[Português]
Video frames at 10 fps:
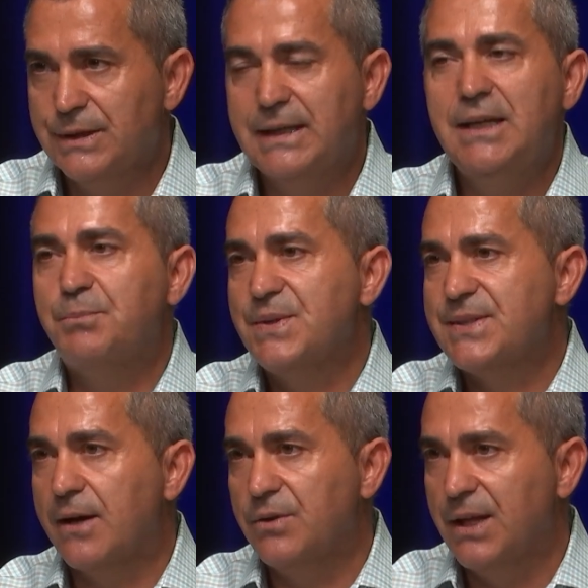queria
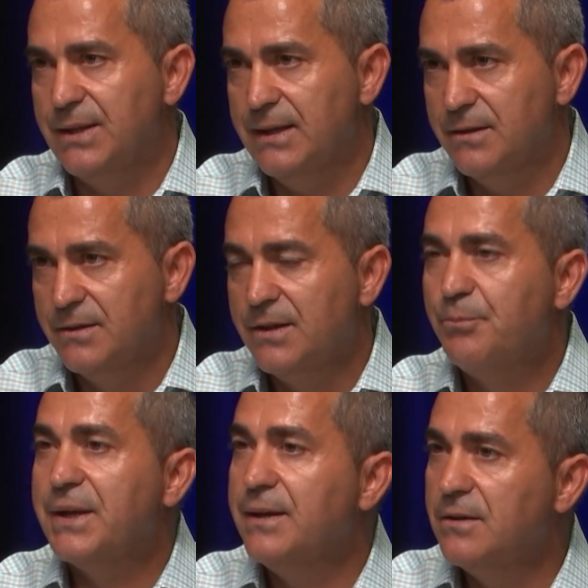pensar dia a dia
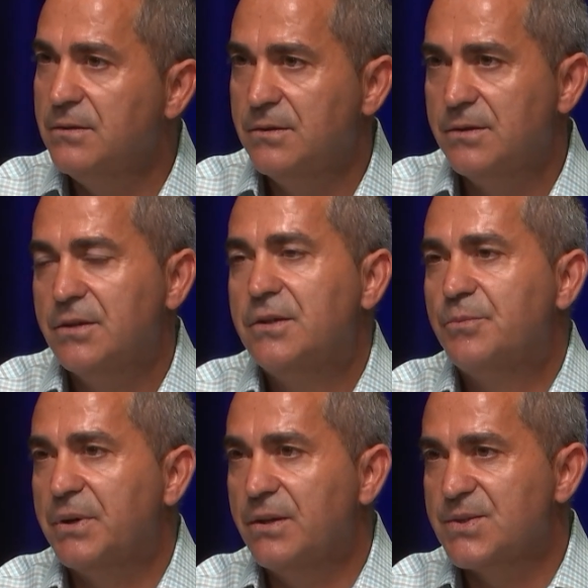para ele
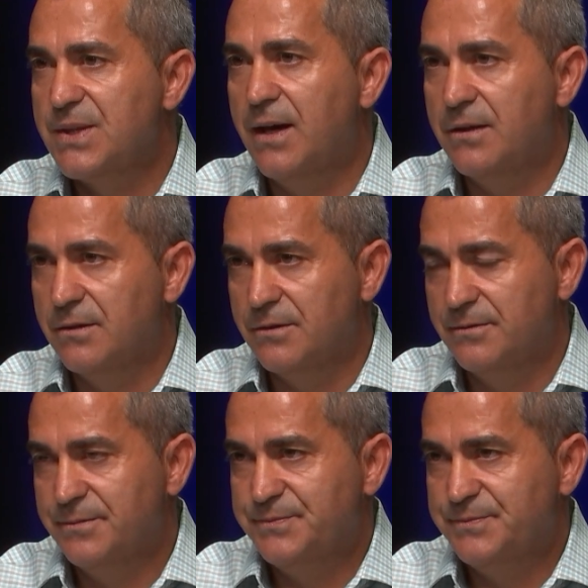para ele estar eh,